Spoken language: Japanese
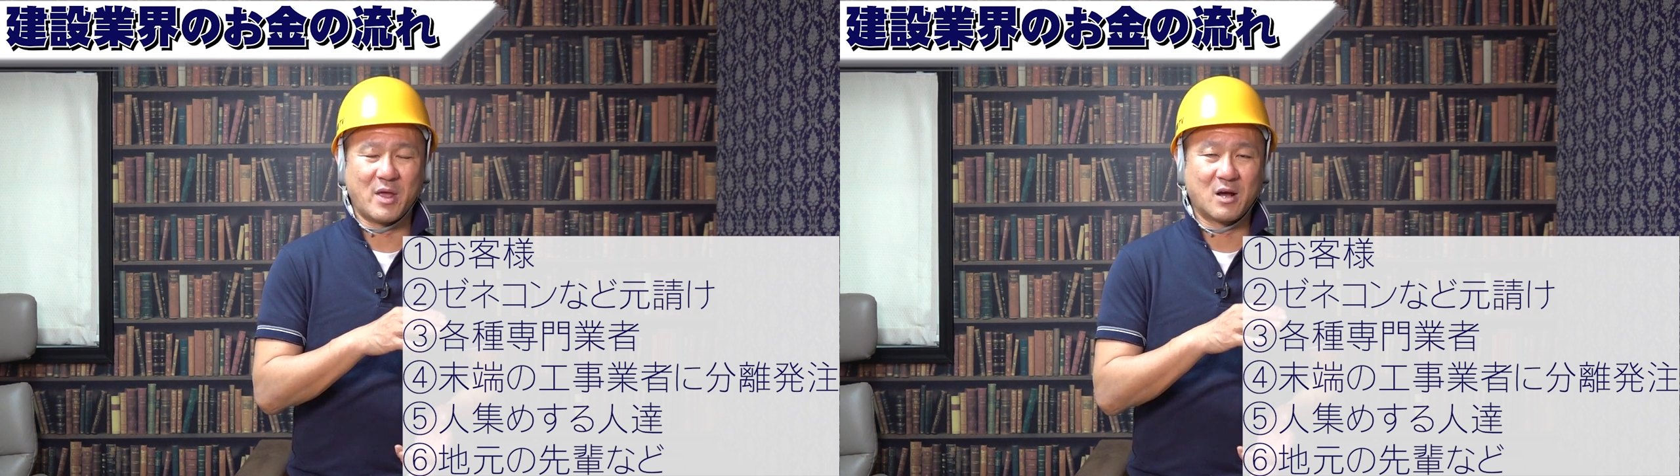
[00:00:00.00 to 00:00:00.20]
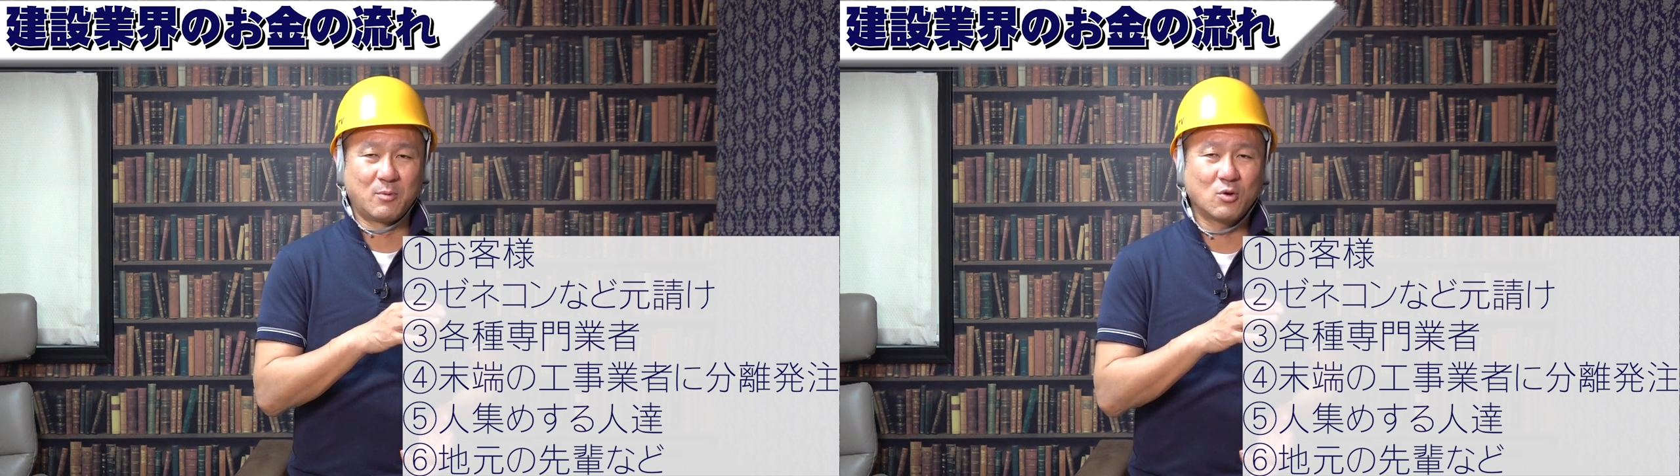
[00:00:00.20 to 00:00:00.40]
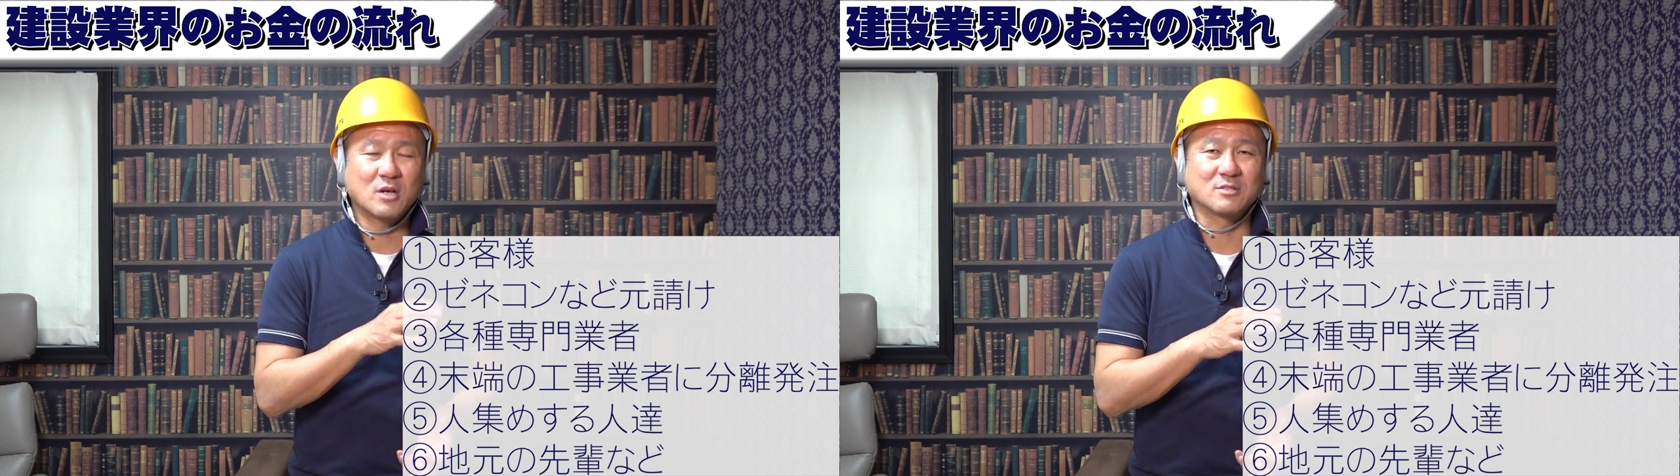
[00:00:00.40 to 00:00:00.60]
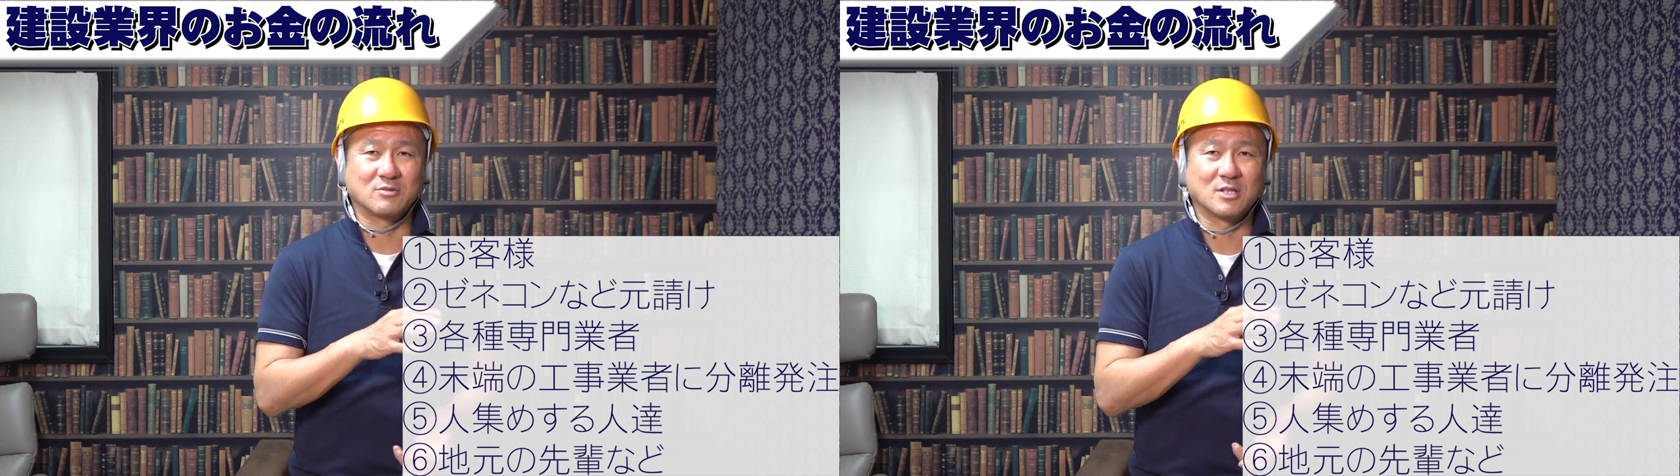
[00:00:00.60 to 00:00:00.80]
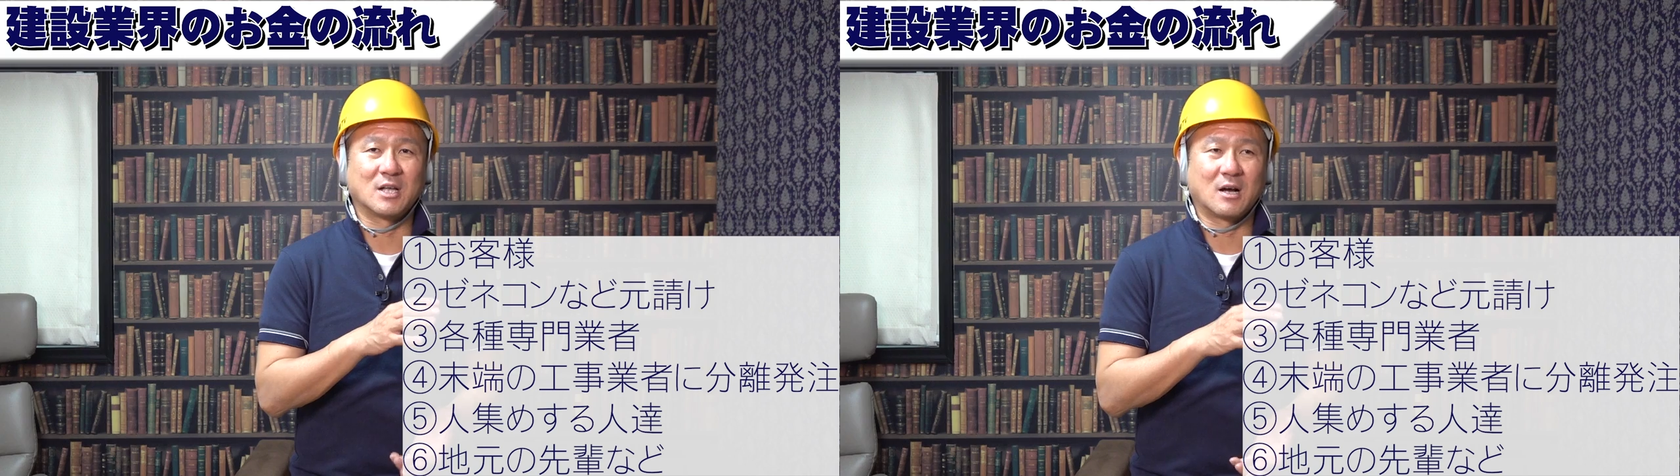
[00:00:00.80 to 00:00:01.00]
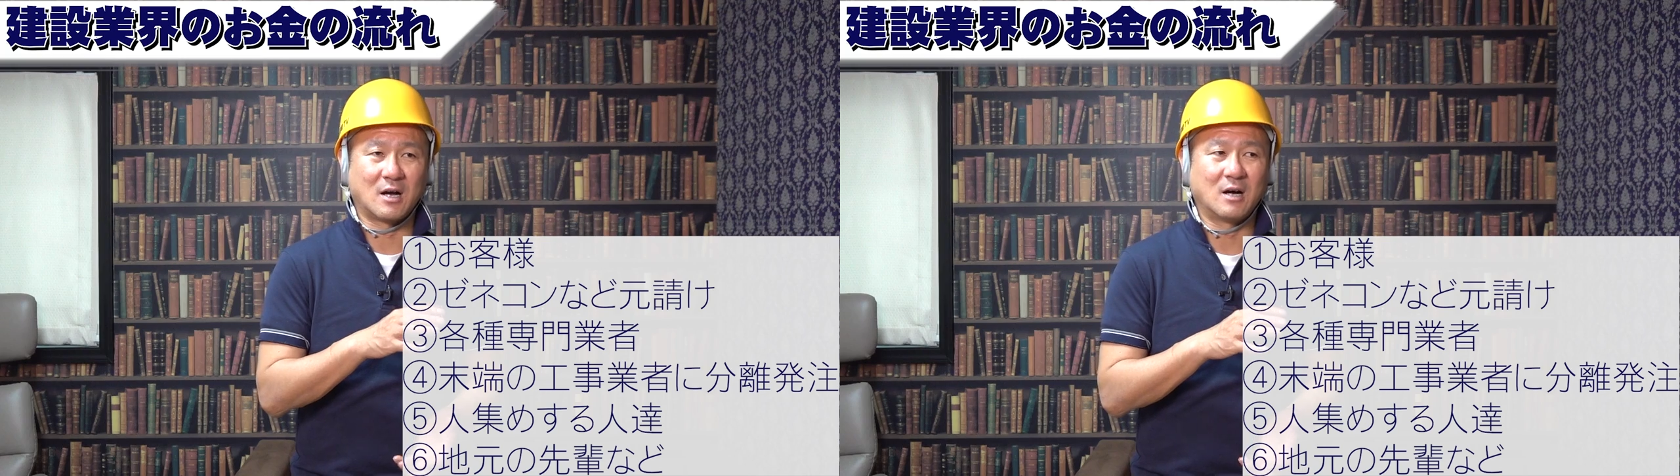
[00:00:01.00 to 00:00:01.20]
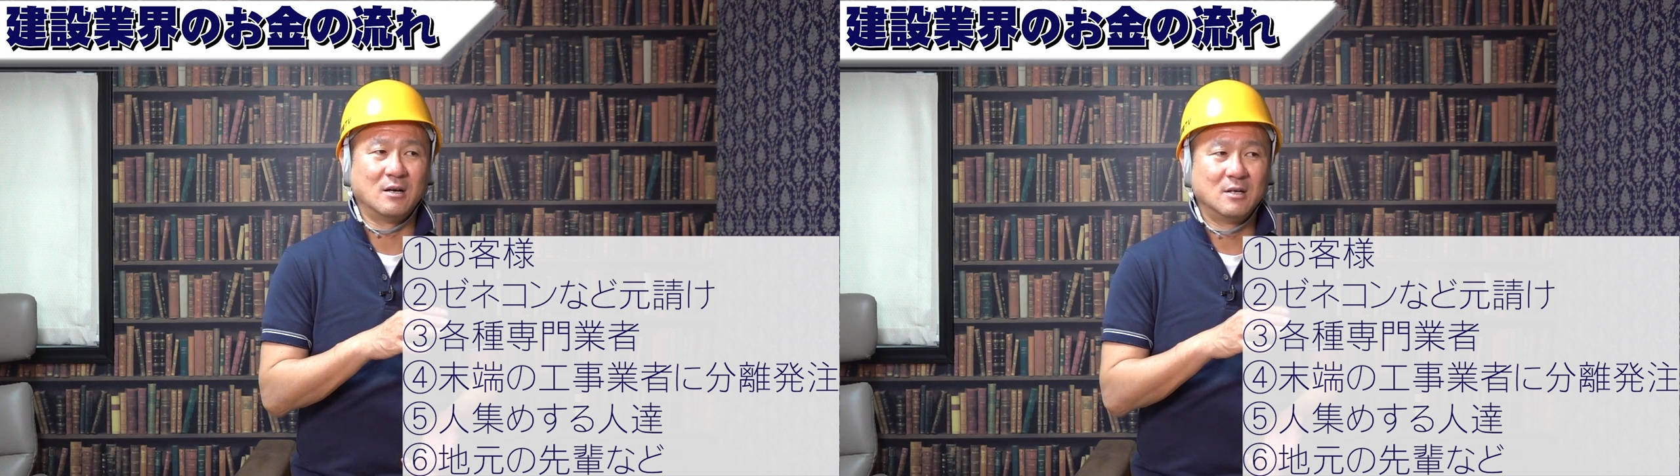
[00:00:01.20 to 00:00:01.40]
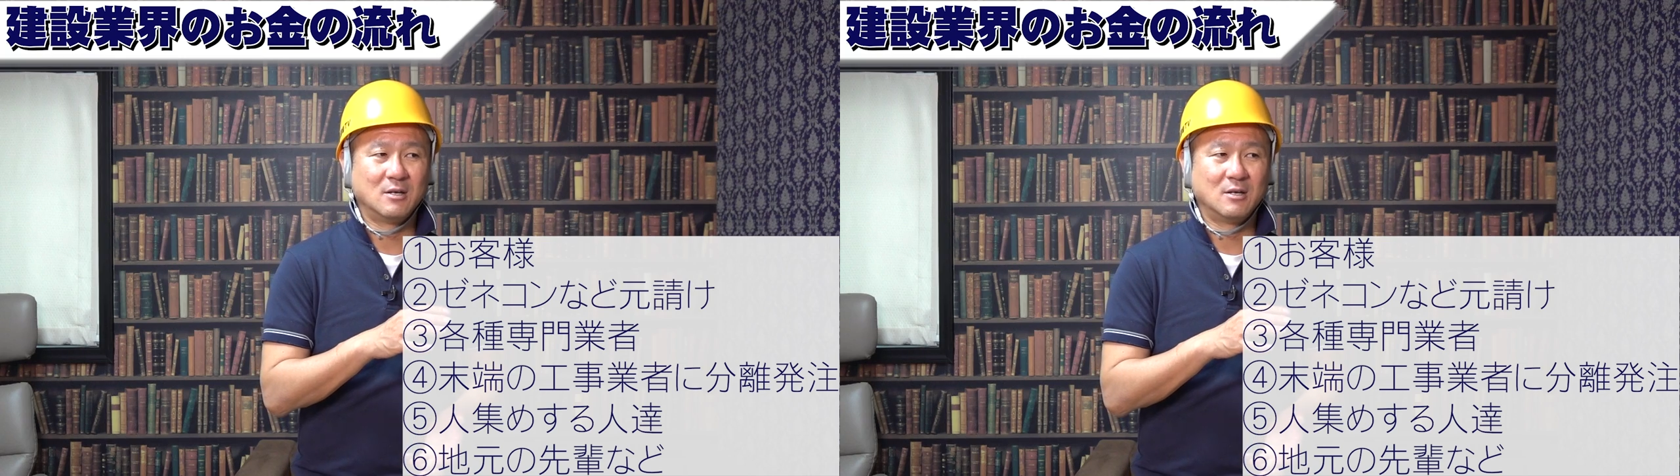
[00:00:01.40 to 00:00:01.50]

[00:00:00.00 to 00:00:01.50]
らぼうなんですよ、値段が。